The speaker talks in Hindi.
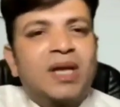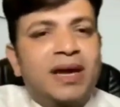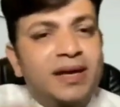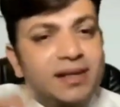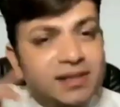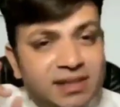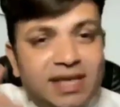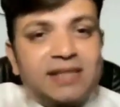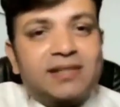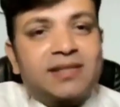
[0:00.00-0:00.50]

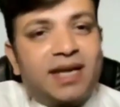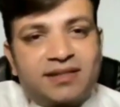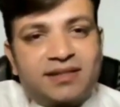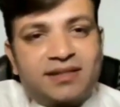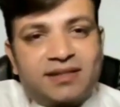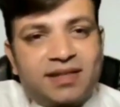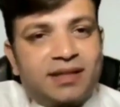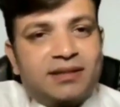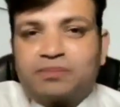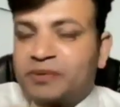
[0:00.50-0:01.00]
इसके साथ
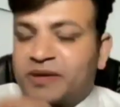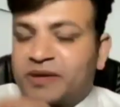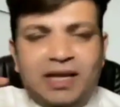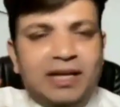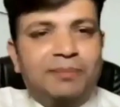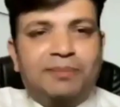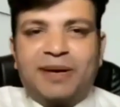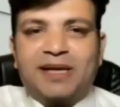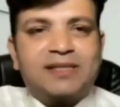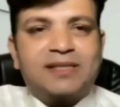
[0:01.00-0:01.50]
साथ खाली
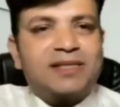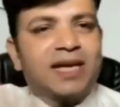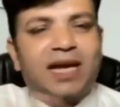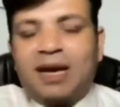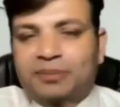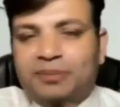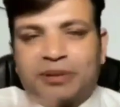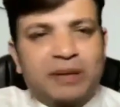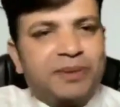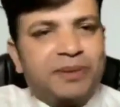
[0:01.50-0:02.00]
पैसा है
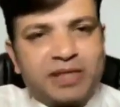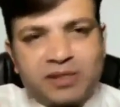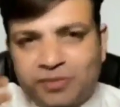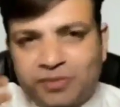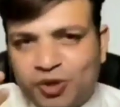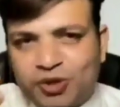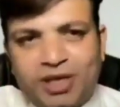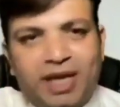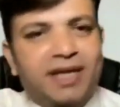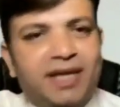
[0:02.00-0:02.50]
आपके पास में
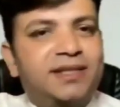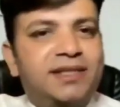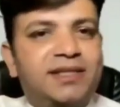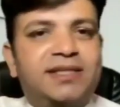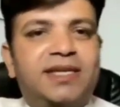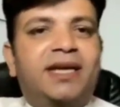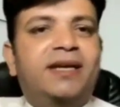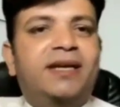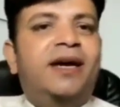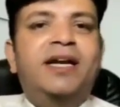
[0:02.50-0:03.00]
और सारी
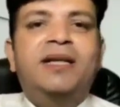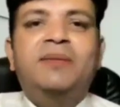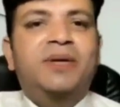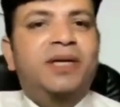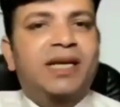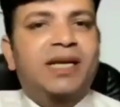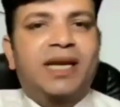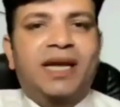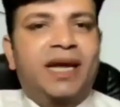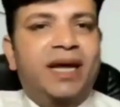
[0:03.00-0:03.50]
चीजें गाड़ी
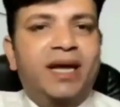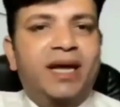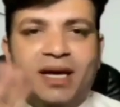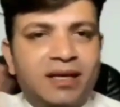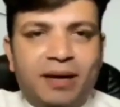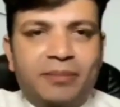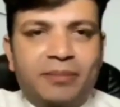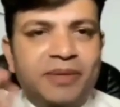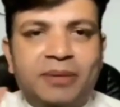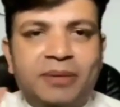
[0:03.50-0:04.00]
बंगले हैं
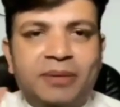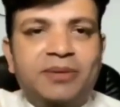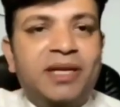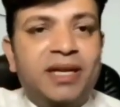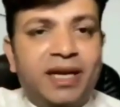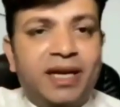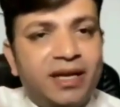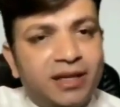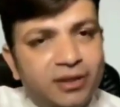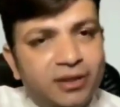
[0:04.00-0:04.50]
कामयाब नहीं
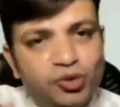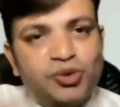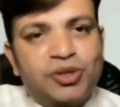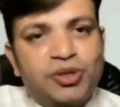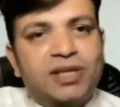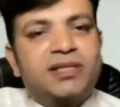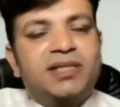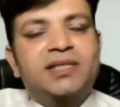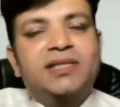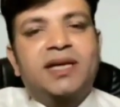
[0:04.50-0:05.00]
है दूसरी
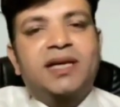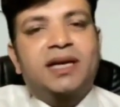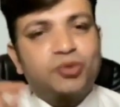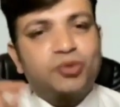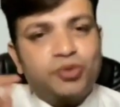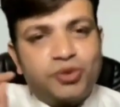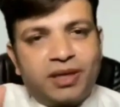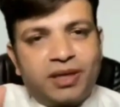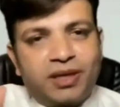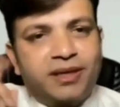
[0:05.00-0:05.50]
चीज है
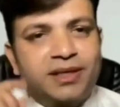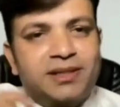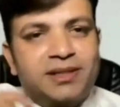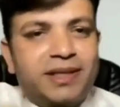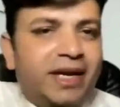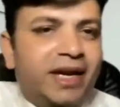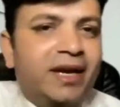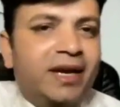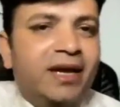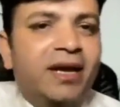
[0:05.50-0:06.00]
दूसरी
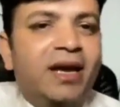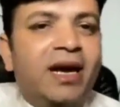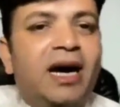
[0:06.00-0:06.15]
कंडीशन है